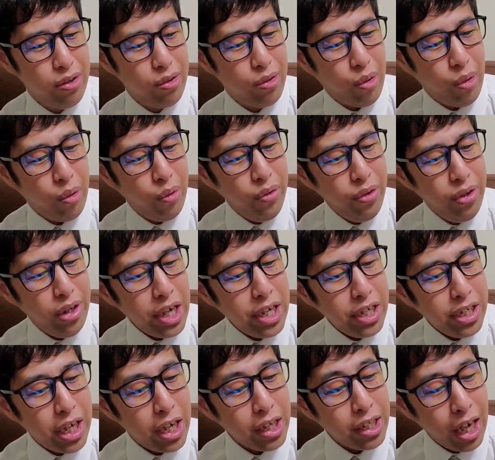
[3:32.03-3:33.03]
こんな
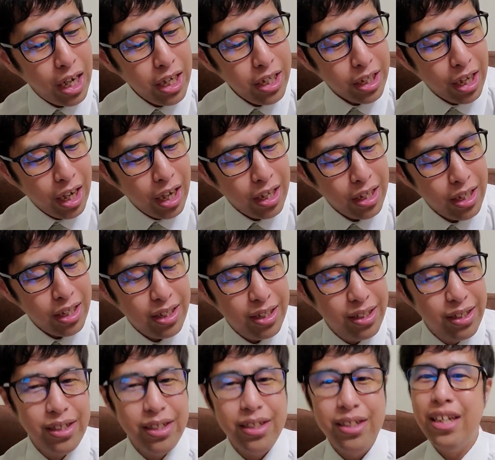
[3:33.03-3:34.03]
にでかい
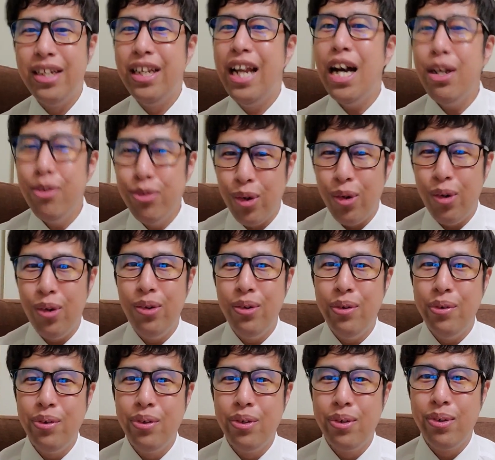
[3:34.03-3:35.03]
かってなるの。
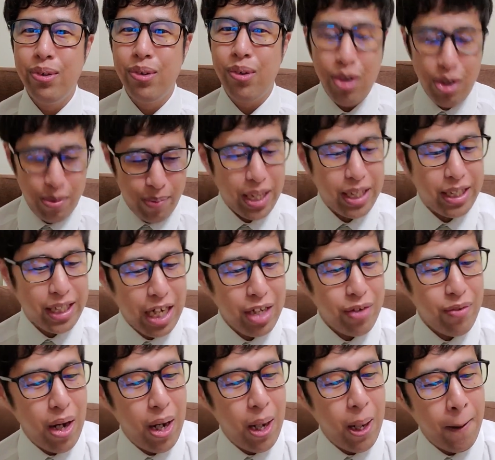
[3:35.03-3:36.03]
こればっか
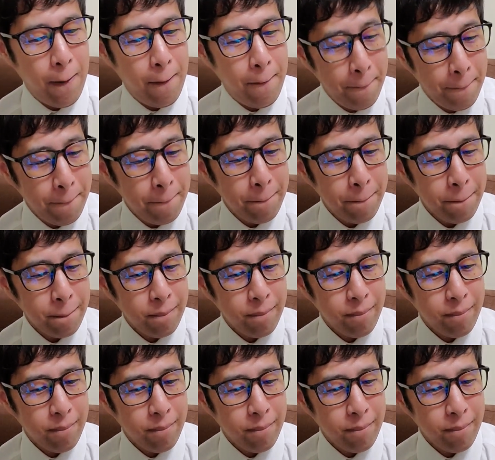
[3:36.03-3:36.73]
りは。うん。